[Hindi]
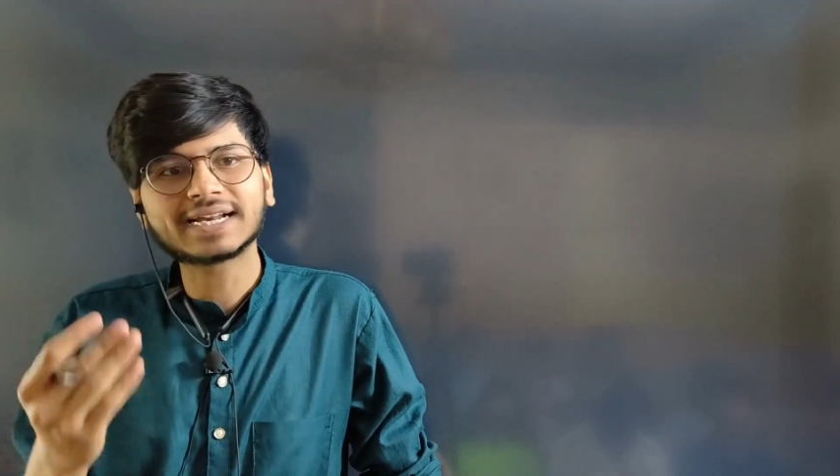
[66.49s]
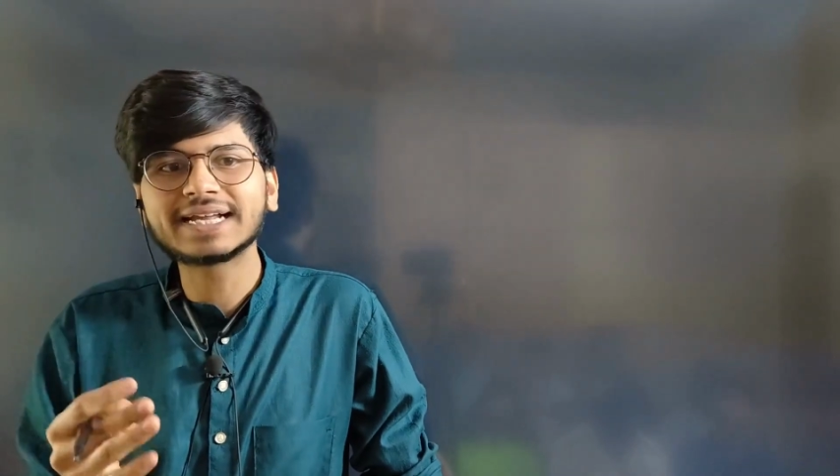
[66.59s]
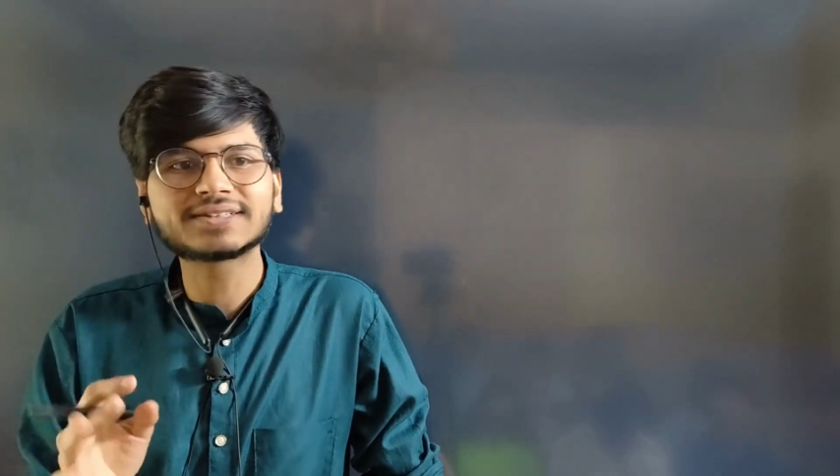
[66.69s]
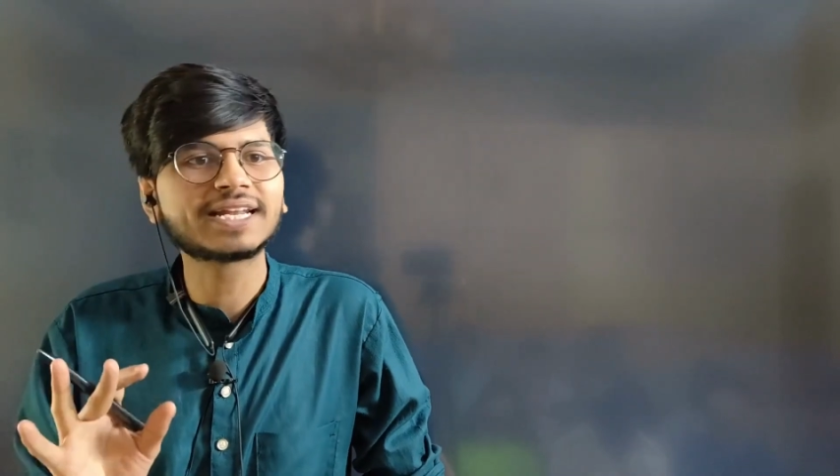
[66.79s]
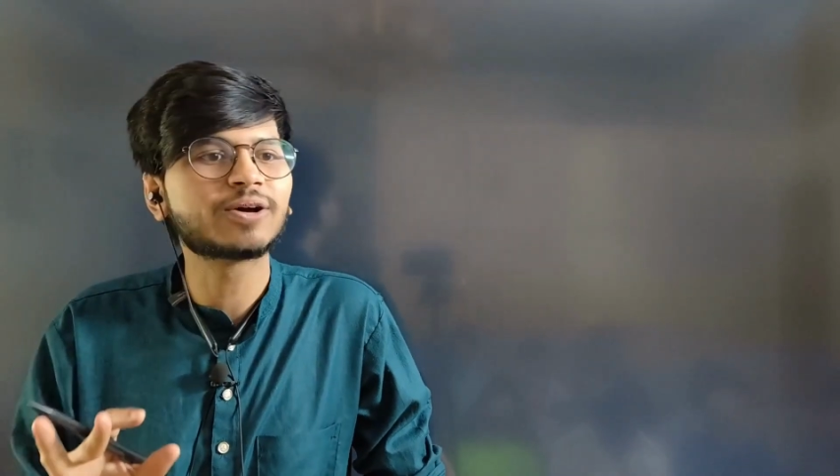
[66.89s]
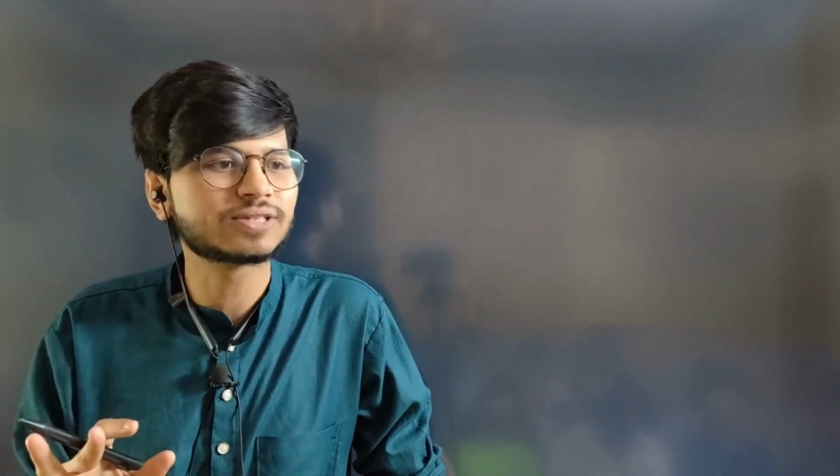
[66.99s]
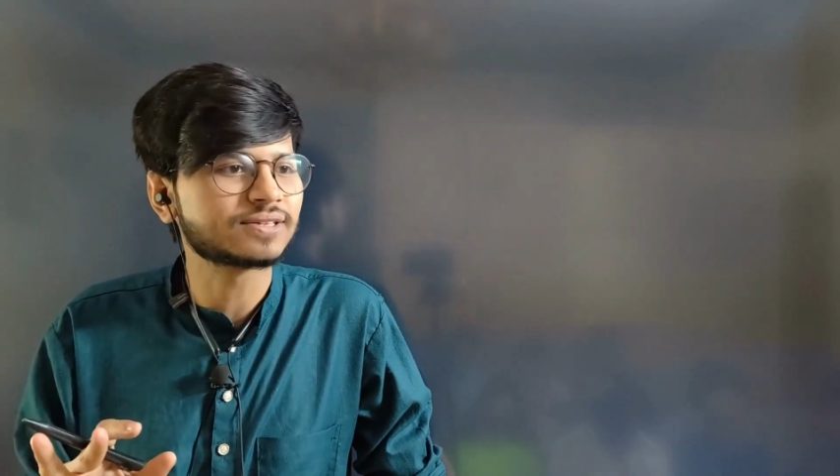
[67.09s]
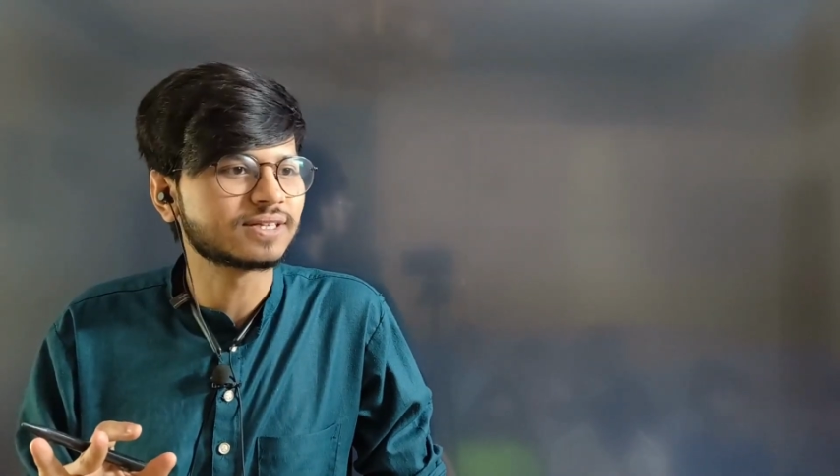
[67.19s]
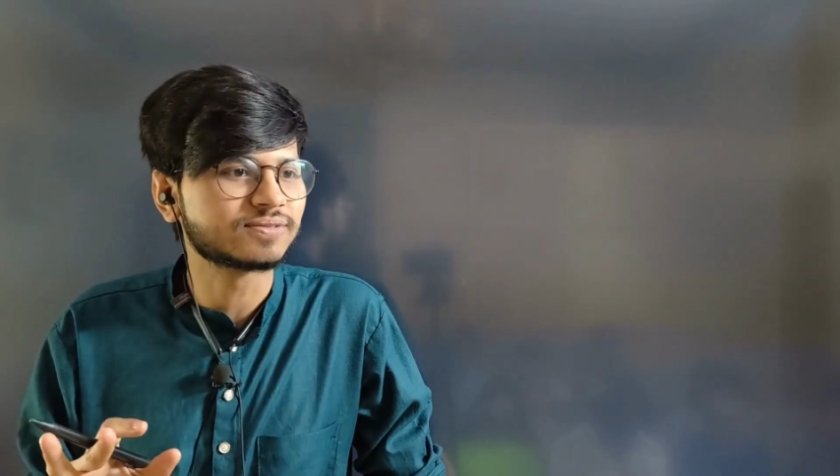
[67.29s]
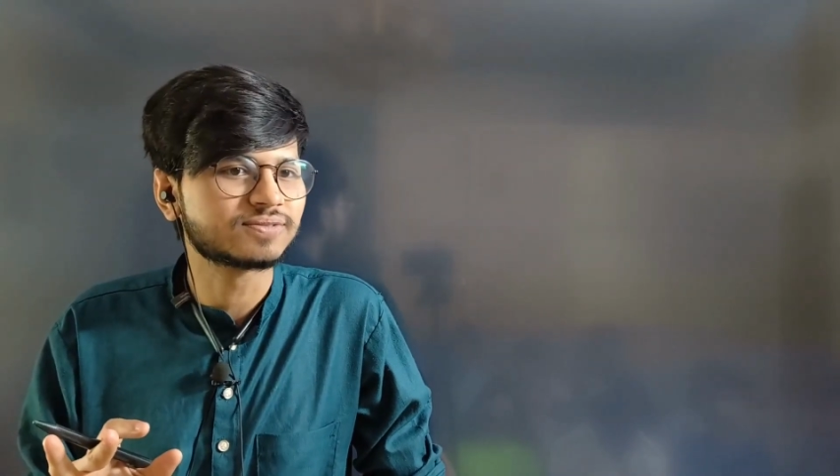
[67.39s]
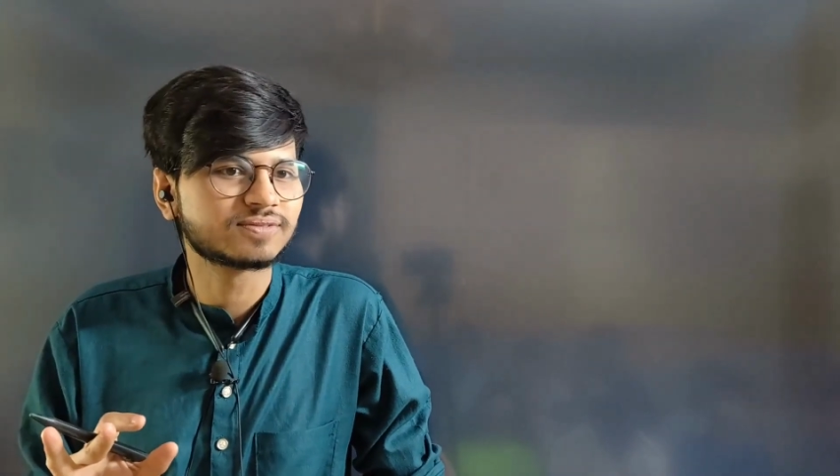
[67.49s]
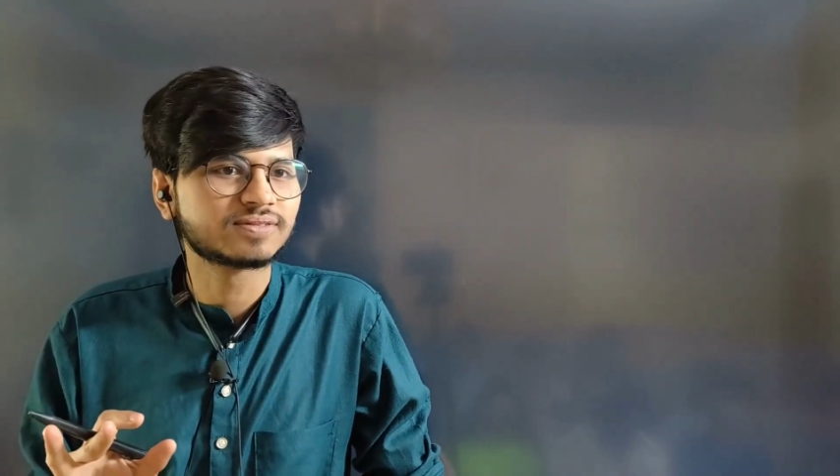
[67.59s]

करने से नहीं होता सिर्फ